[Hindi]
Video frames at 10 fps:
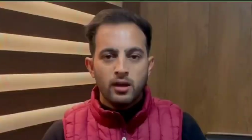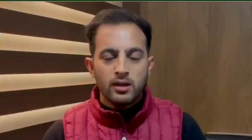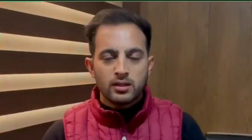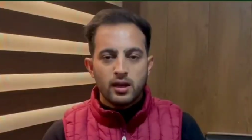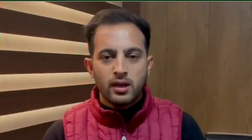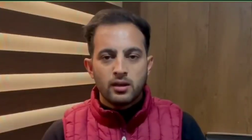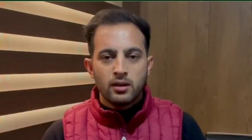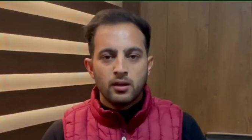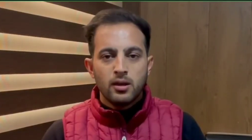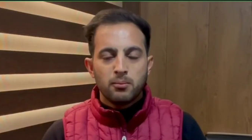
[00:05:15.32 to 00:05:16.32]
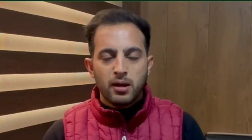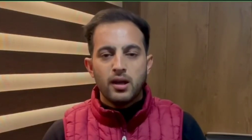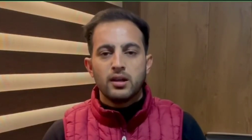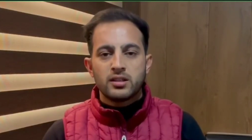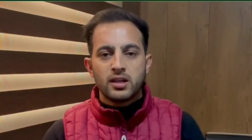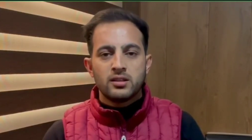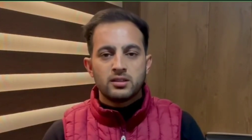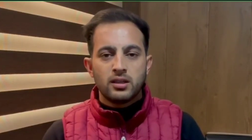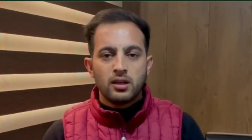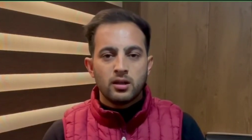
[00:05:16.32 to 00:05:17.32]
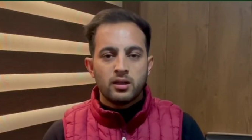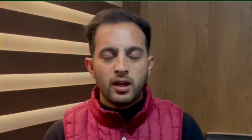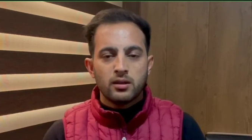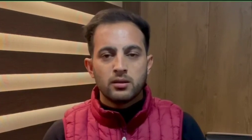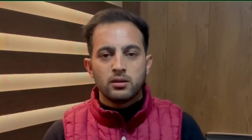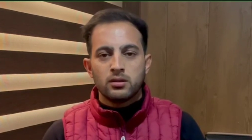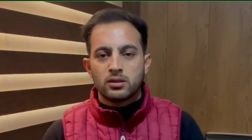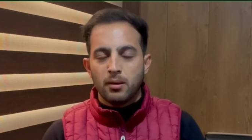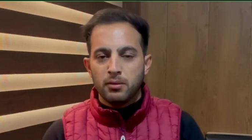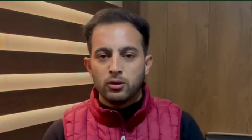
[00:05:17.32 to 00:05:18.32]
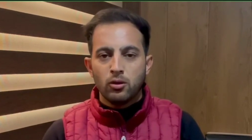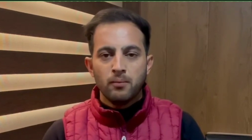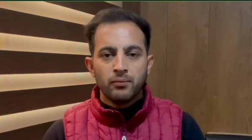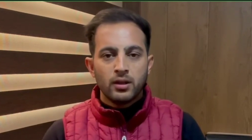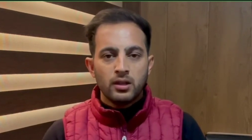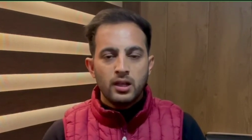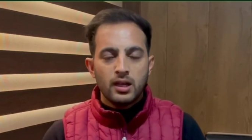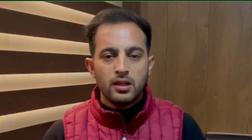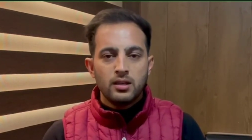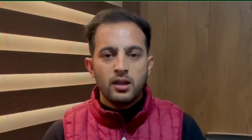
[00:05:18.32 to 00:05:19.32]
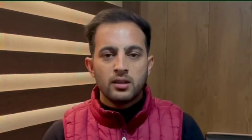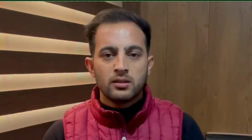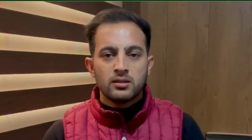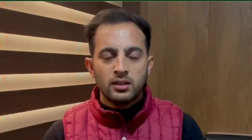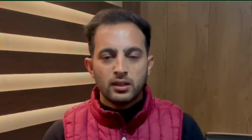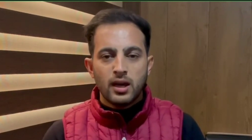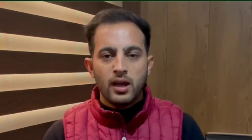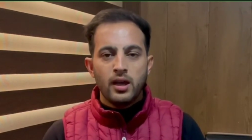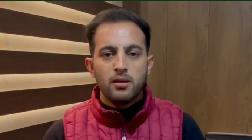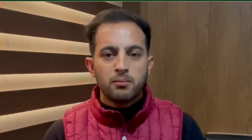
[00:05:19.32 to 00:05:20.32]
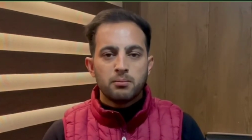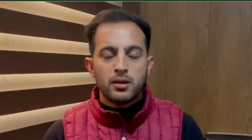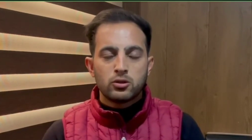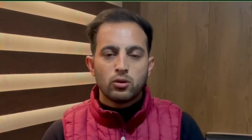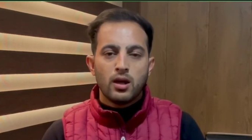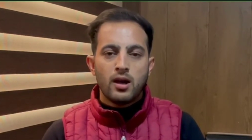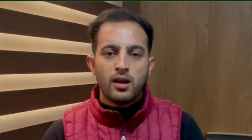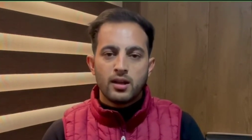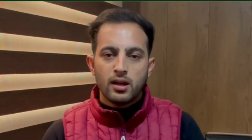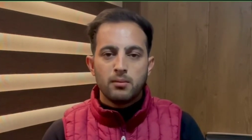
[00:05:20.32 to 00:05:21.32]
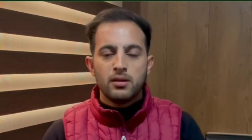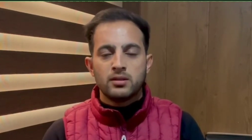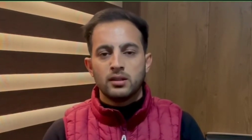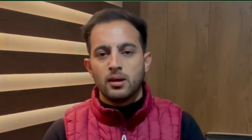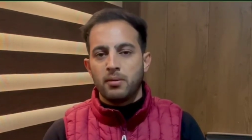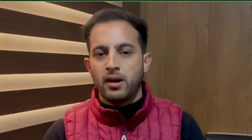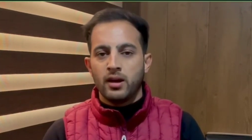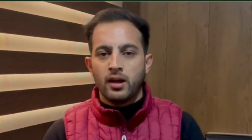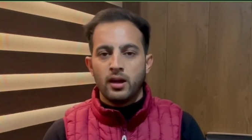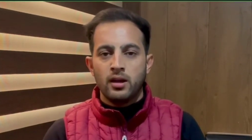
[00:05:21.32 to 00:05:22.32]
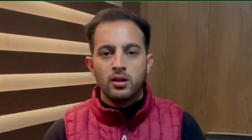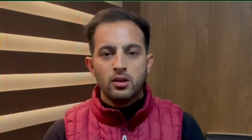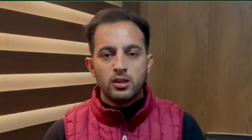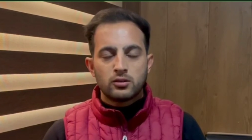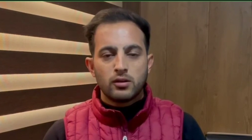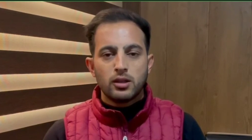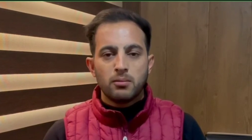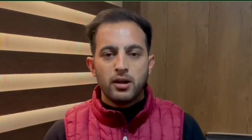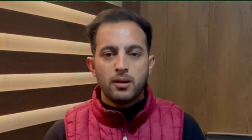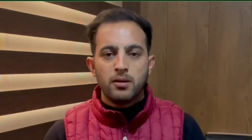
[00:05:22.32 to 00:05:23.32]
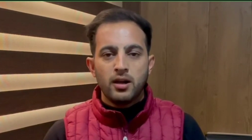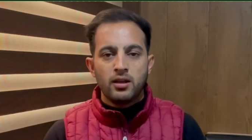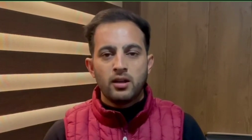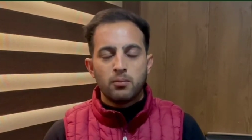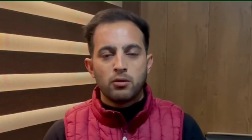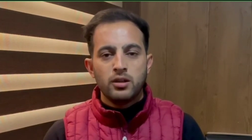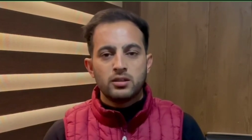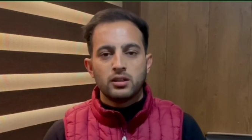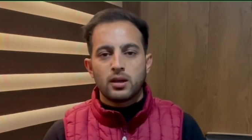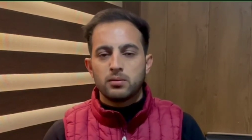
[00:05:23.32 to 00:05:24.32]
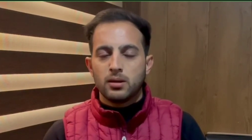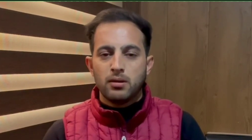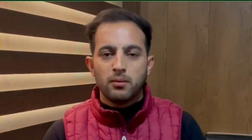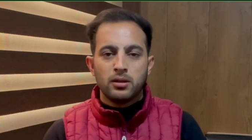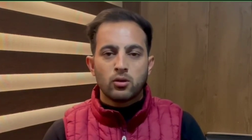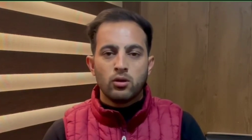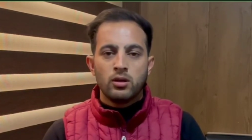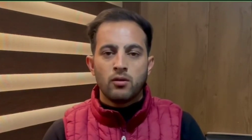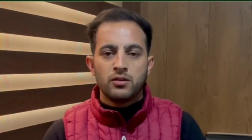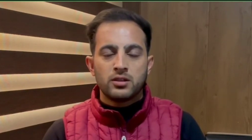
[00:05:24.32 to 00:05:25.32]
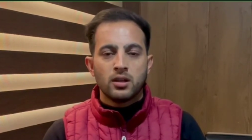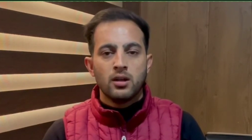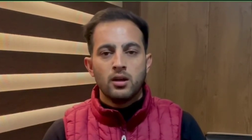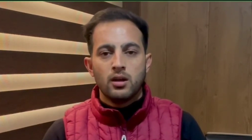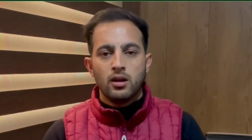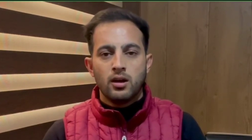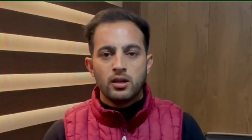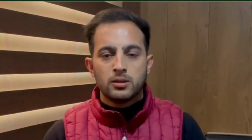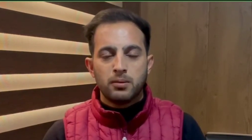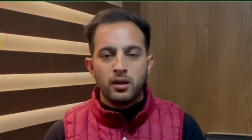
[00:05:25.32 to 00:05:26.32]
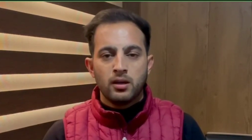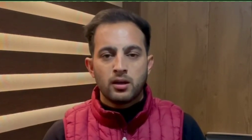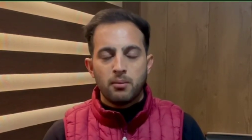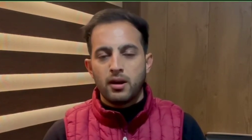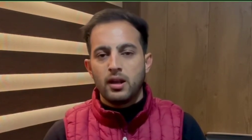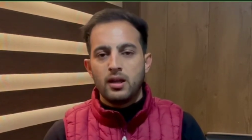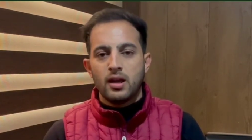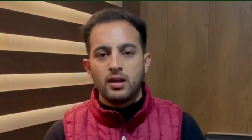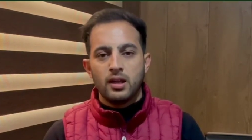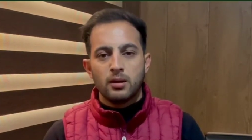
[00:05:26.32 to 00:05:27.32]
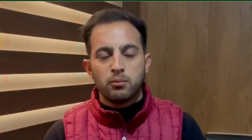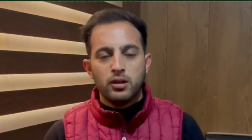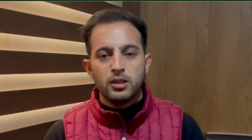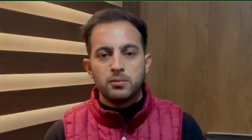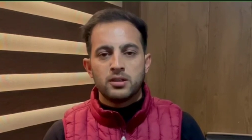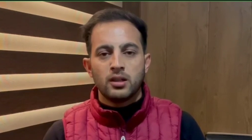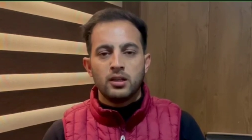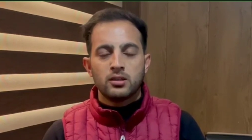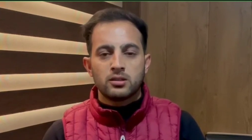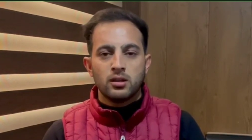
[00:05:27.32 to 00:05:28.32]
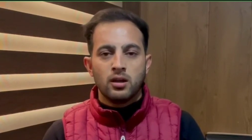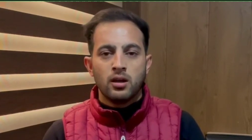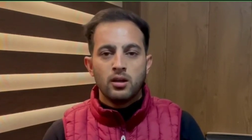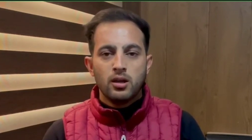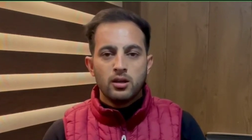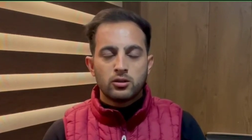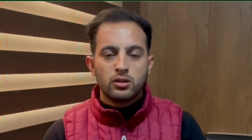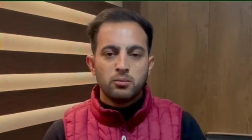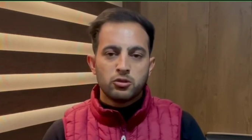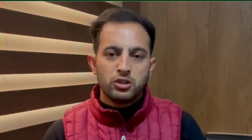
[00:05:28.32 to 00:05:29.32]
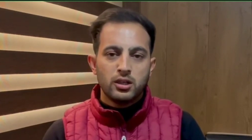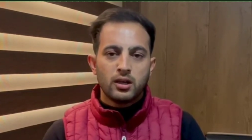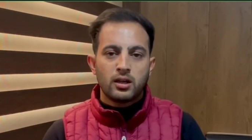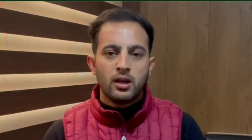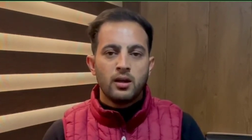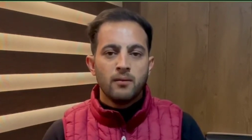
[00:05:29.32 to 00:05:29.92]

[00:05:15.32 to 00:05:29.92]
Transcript: ऐसा एक प्लान रचा जिससे ये डेड साबित हो लेकिन ये जिंदा है पंचकुला हरियाणा में जिंदा पाया गया है इस वक्त की बड़ी अपडेट ये पुलिस की तरफ से भी अभी तक कोई ऑफिशियल इस पे खबर नहीं आई है लेकिन पुलिस भी जल्दी इस, इसकी पुष्टि करके